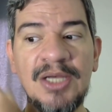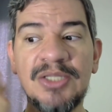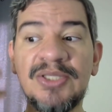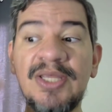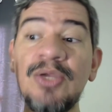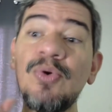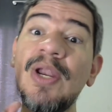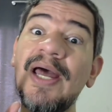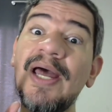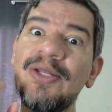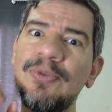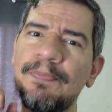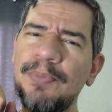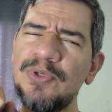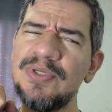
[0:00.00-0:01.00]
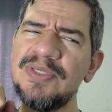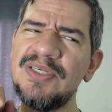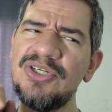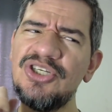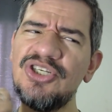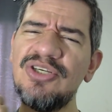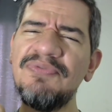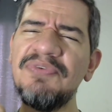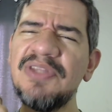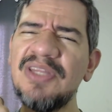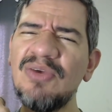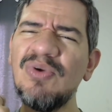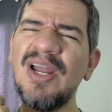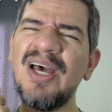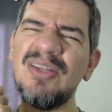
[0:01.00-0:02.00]
Tem um lado positivo e
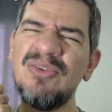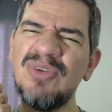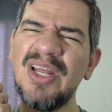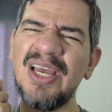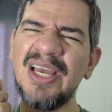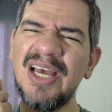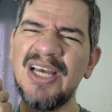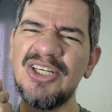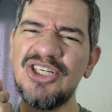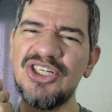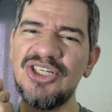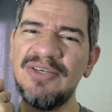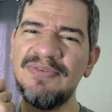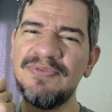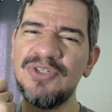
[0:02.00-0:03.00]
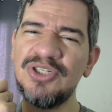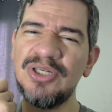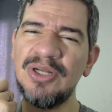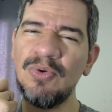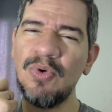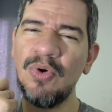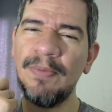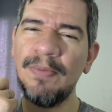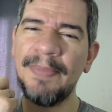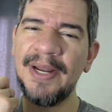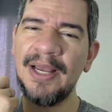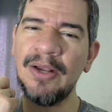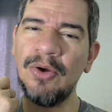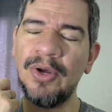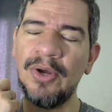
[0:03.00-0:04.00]
tem um lado negativo de não
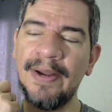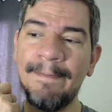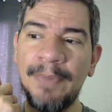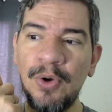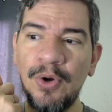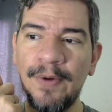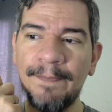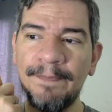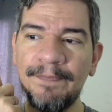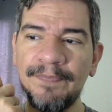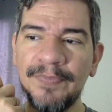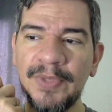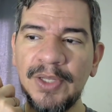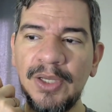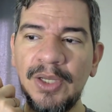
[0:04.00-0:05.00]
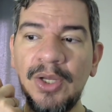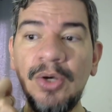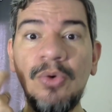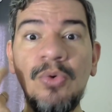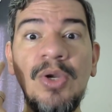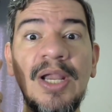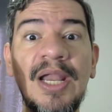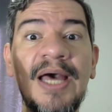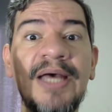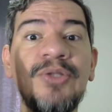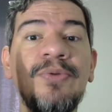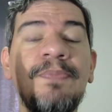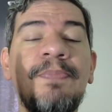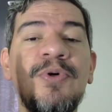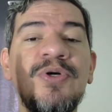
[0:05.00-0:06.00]
comprar agora. Bom, o
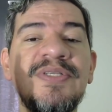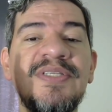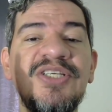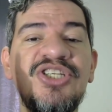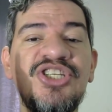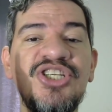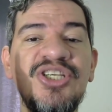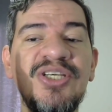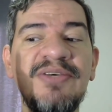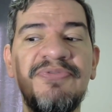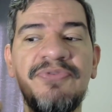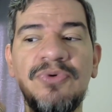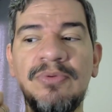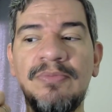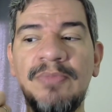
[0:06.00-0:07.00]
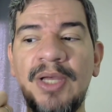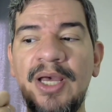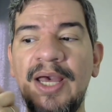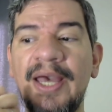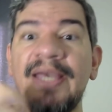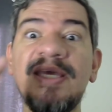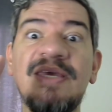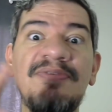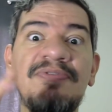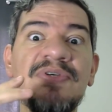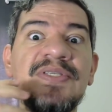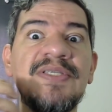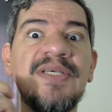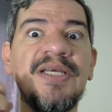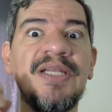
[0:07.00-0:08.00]
lado positivo é que
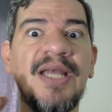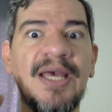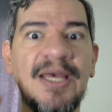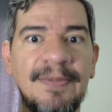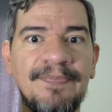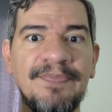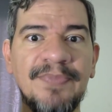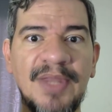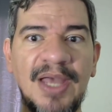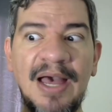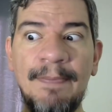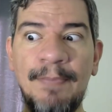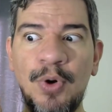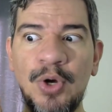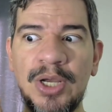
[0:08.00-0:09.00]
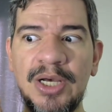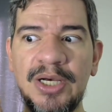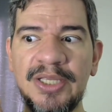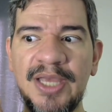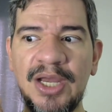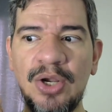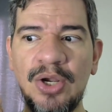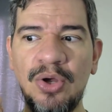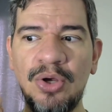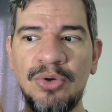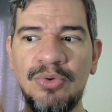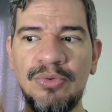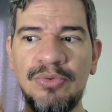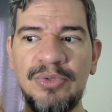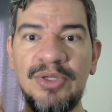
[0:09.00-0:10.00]
você, né, abocanha
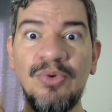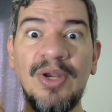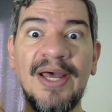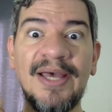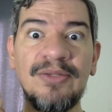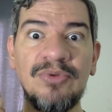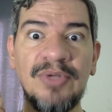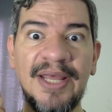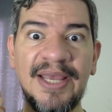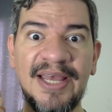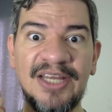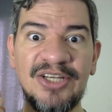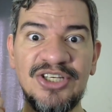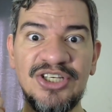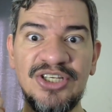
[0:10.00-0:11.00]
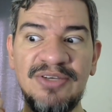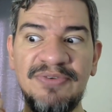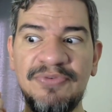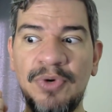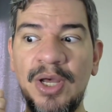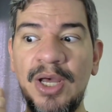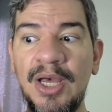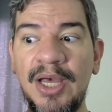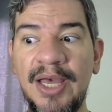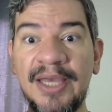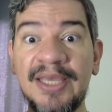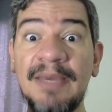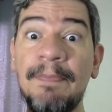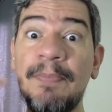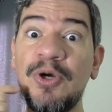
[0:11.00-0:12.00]
logo. E o lado negativo é
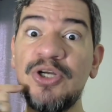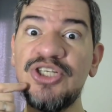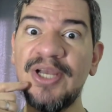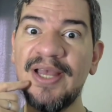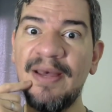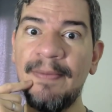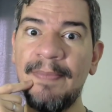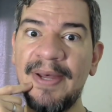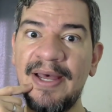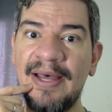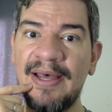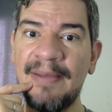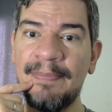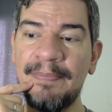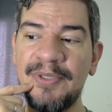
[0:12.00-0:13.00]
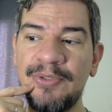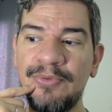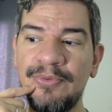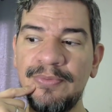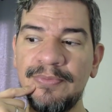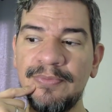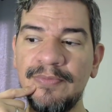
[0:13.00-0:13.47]
que pode acabar rápido.